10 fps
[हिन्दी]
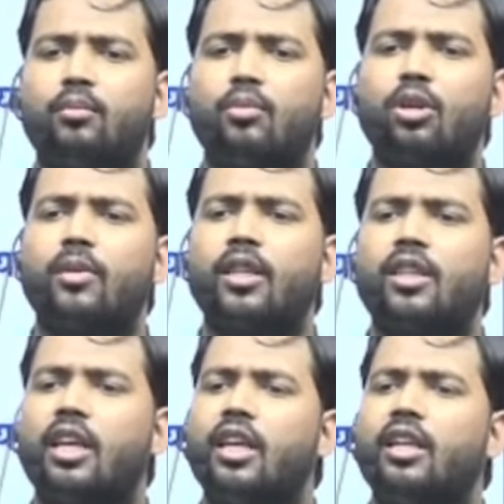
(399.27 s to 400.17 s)

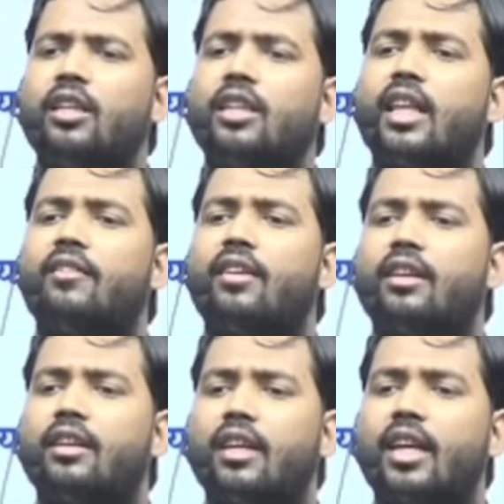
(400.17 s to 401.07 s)
मुख्यमंत्री देव
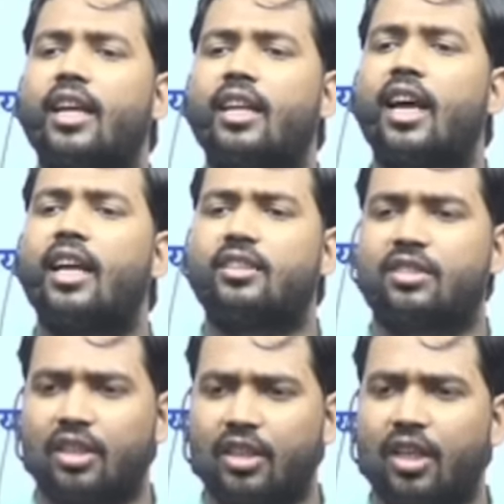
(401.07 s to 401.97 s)
एक नाथ
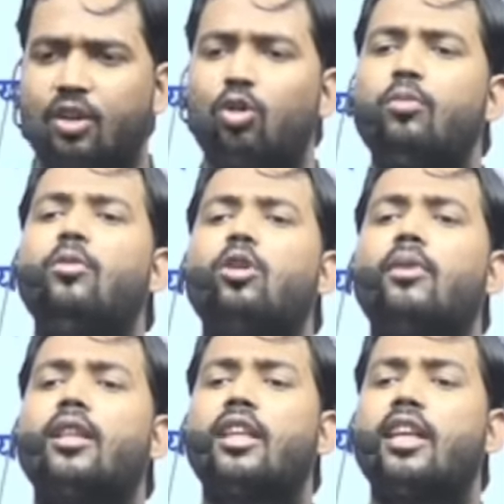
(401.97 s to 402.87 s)
सिंह उप
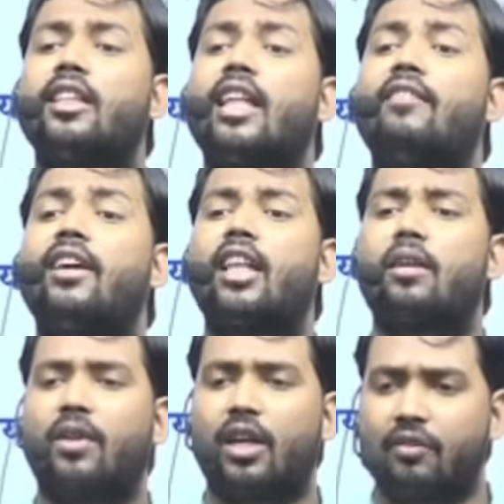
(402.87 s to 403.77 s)
मुख्यमंत्री देवेंद्र
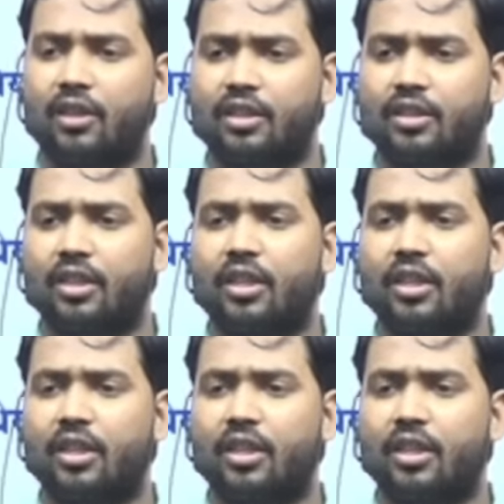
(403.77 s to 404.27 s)
फडणवीस